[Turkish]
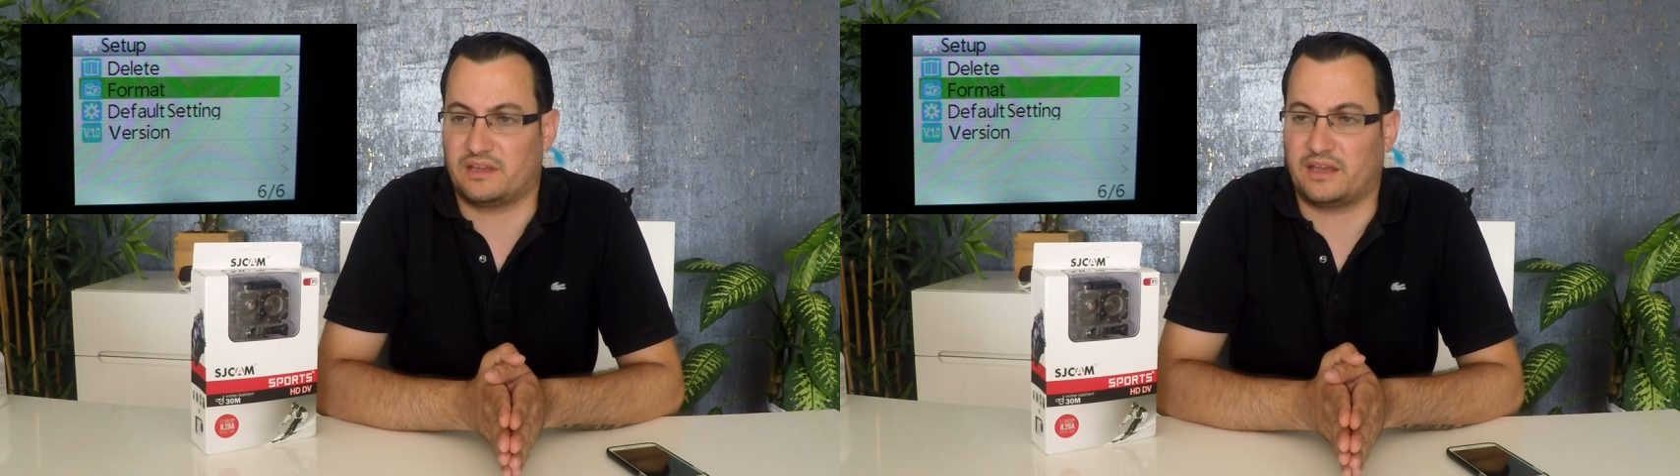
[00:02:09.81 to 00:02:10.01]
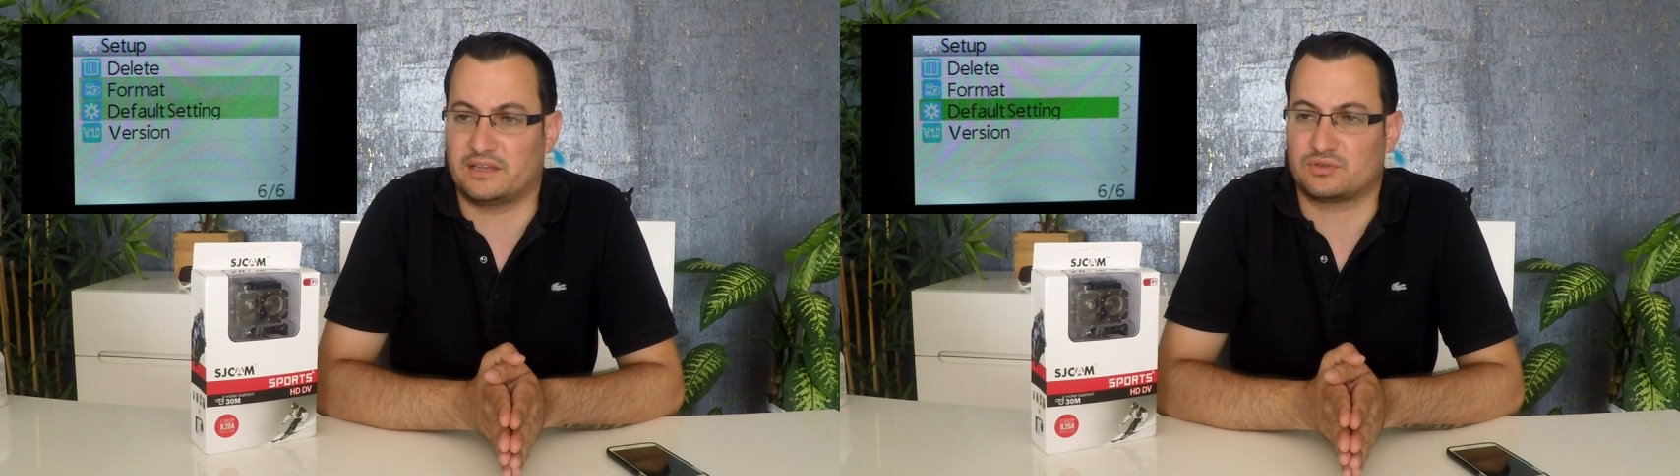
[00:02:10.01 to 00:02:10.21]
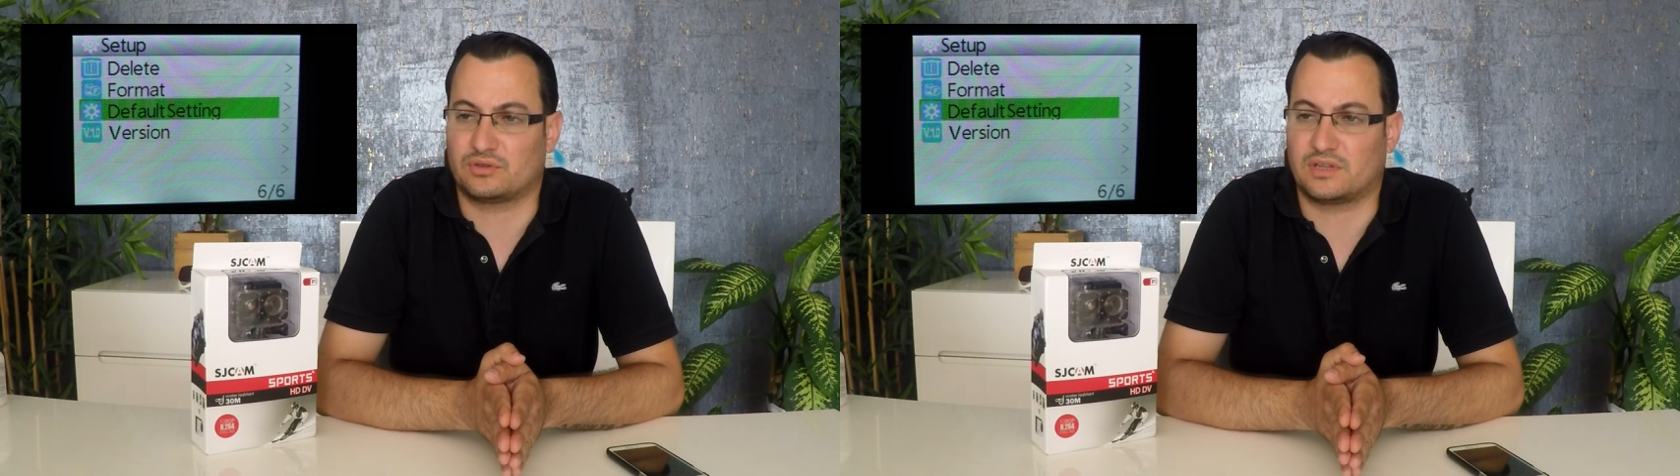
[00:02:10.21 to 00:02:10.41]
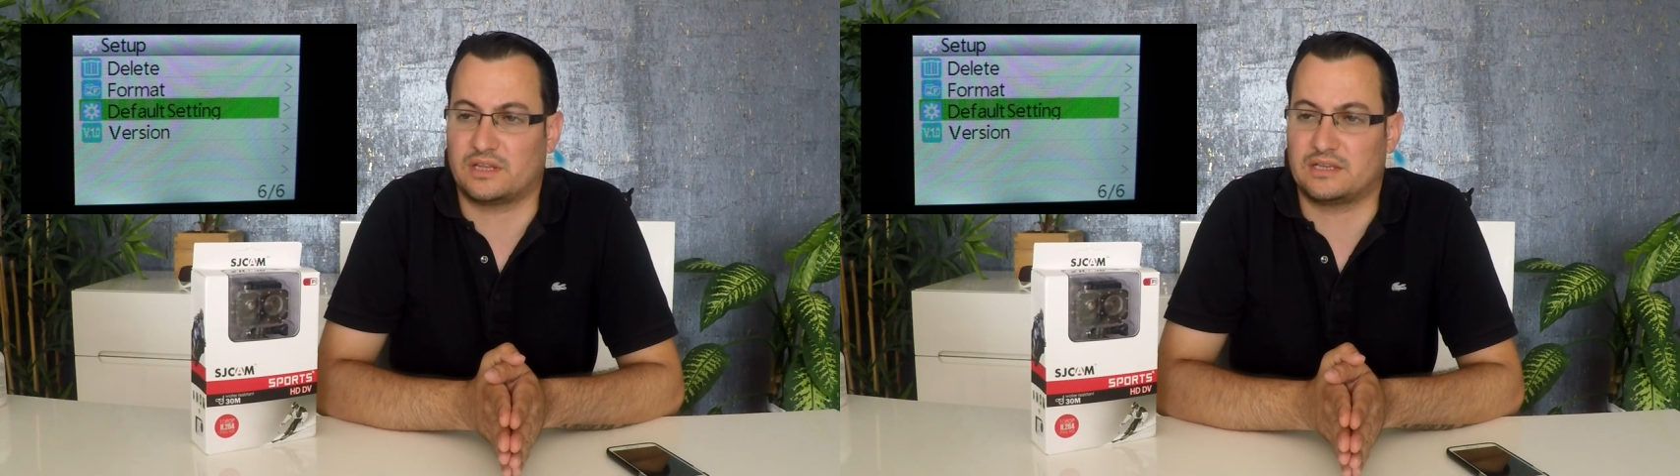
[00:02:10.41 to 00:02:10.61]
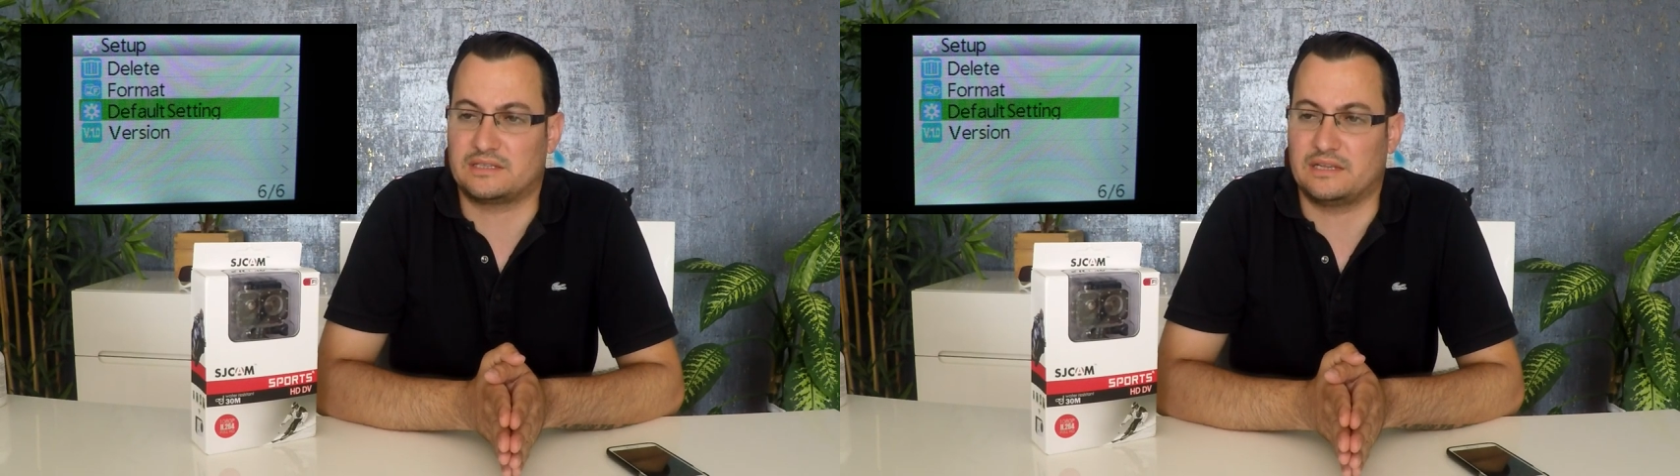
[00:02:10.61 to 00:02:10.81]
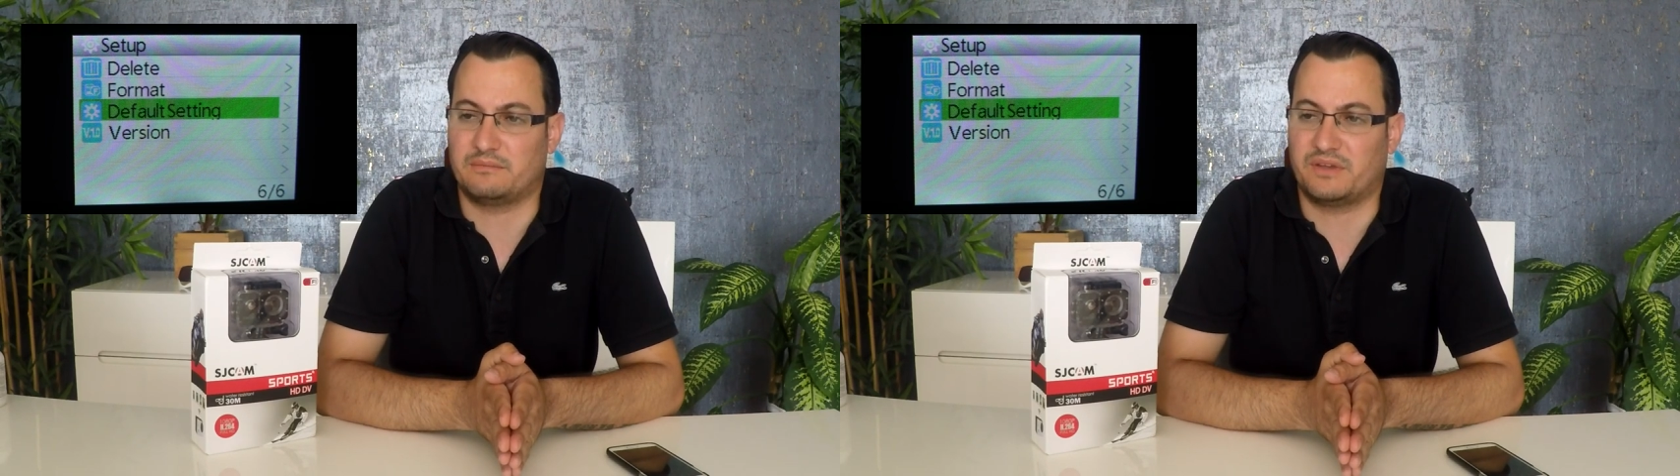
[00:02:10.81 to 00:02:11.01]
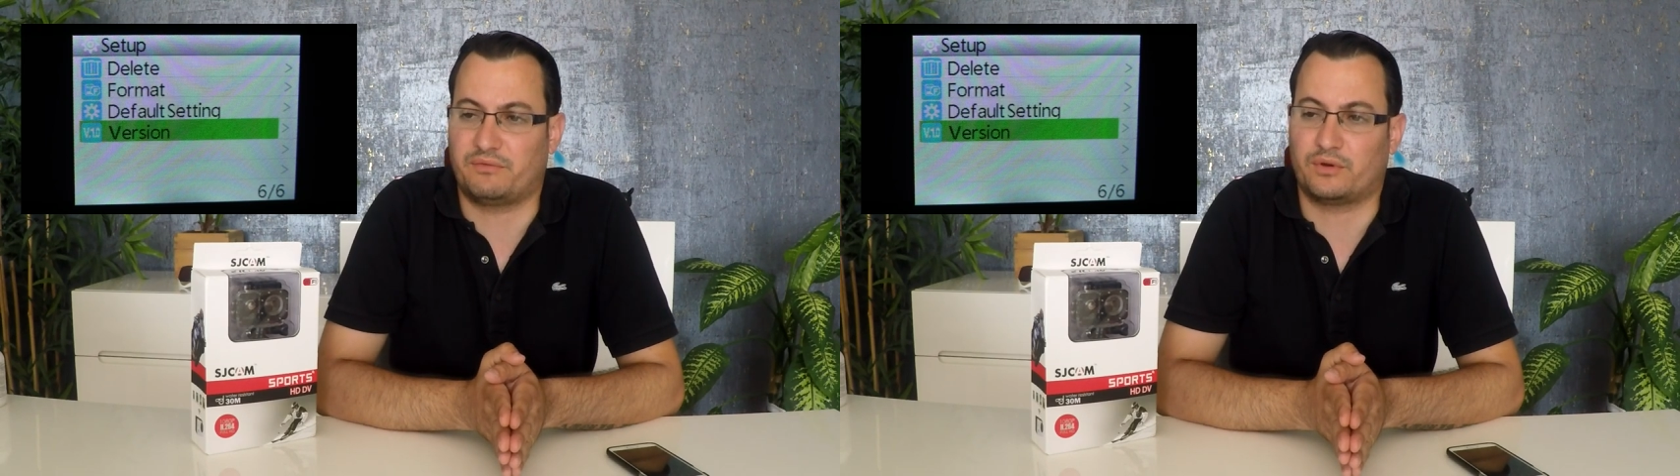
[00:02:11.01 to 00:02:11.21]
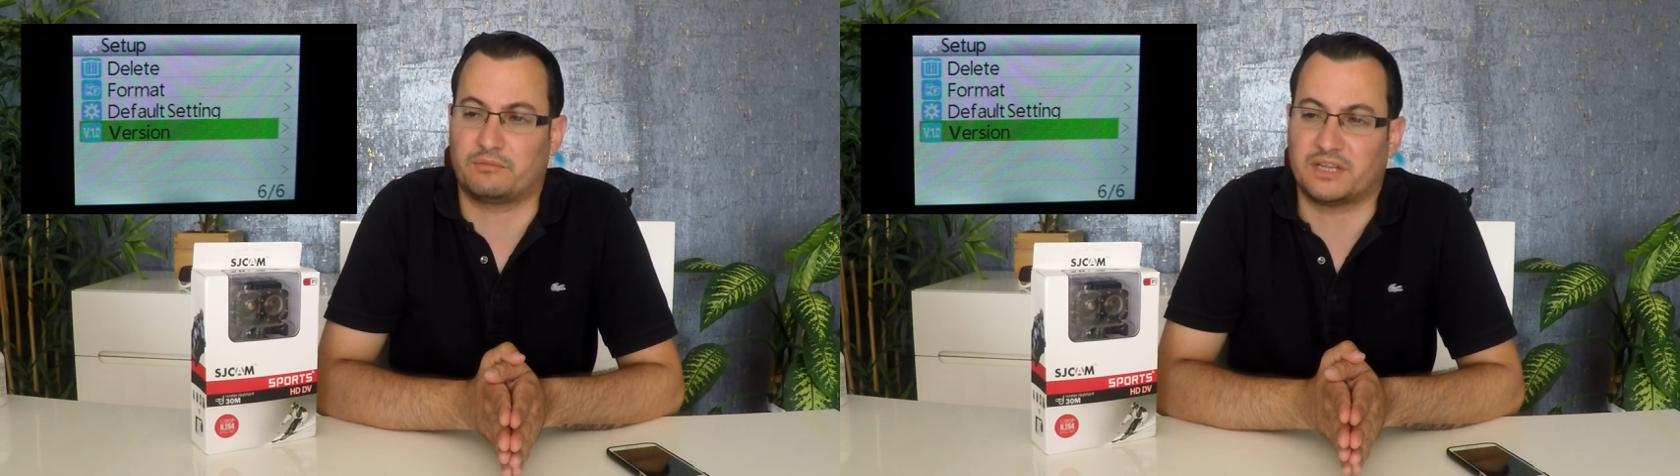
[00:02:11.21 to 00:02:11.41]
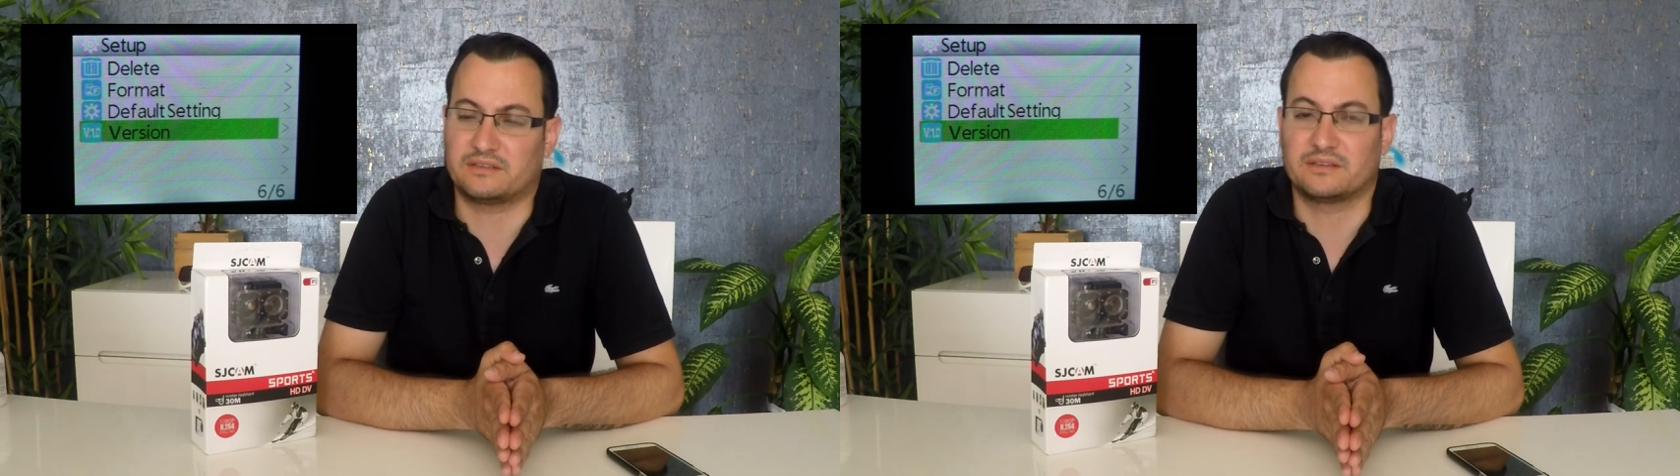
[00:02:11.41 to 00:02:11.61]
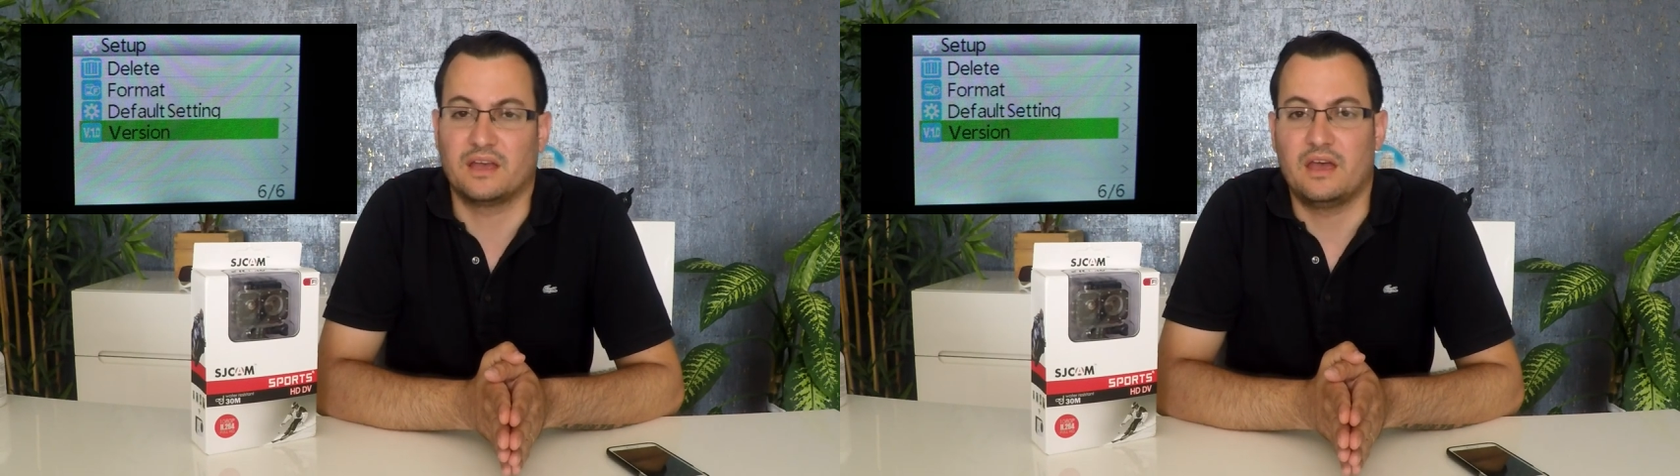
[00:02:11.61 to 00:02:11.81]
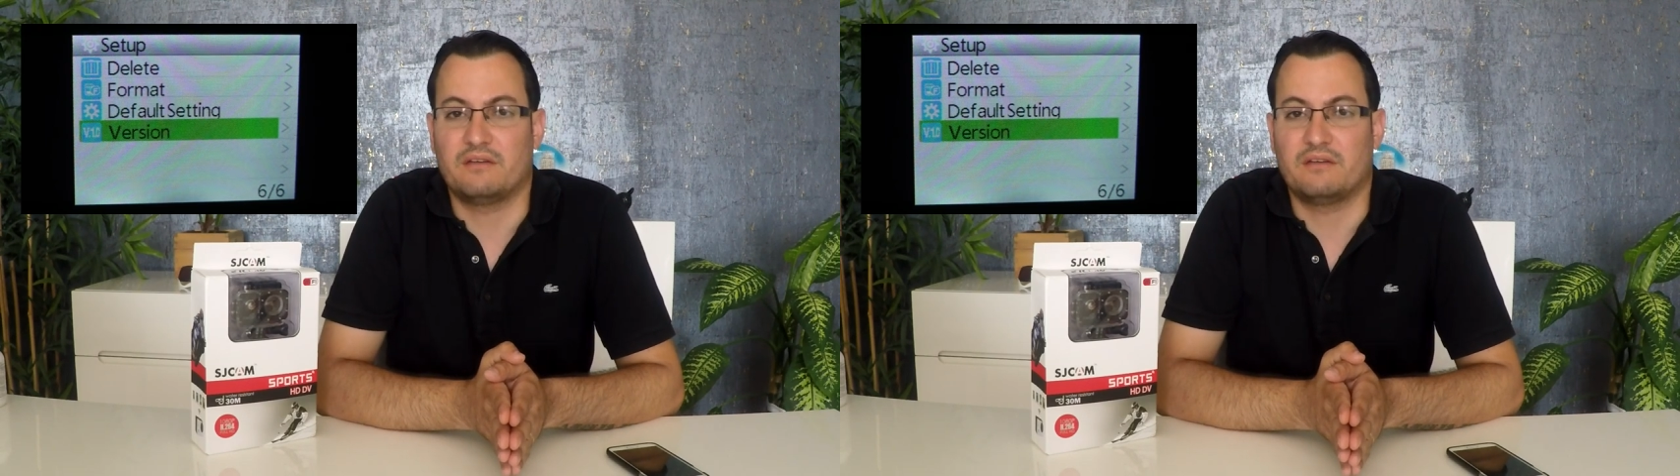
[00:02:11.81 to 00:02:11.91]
Ve en sonunda da silme, format,